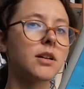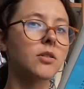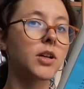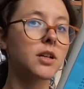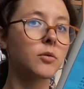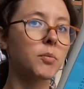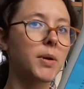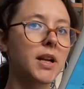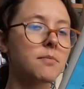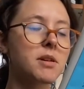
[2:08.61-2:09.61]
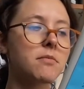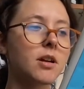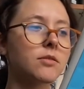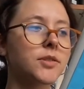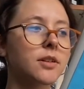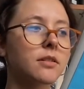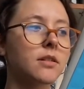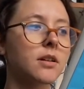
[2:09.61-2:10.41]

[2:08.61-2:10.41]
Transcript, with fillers: Alors ils n'ont pas la même langue